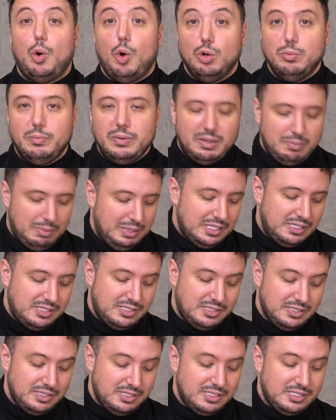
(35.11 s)

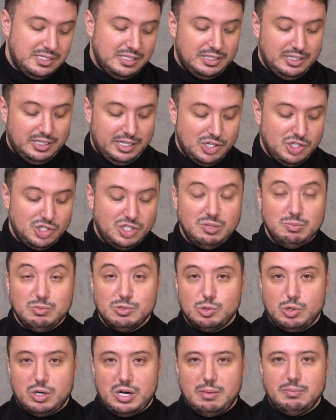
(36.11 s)
olmayabilirsiniz ya da
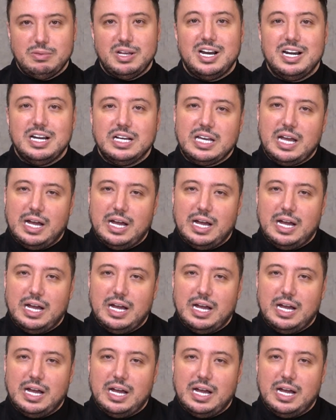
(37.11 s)
geçtiğimiz dönemlerde